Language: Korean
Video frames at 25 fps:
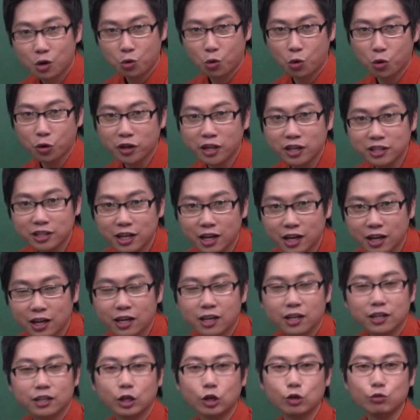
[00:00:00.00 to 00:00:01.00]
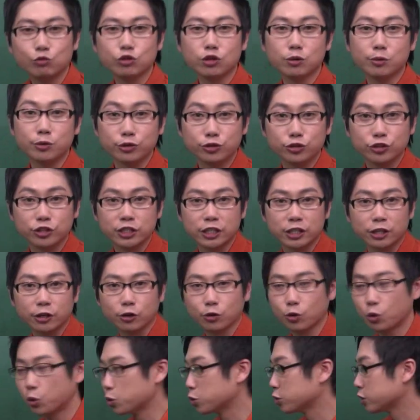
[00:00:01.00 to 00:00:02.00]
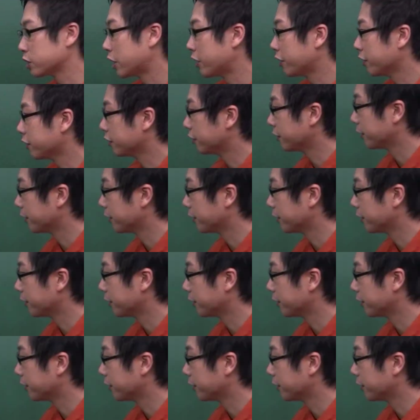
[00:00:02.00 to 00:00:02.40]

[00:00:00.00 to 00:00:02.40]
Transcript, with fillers: 공연했냐? 라고 물어볼 수 있잖아. 요 그런 상황인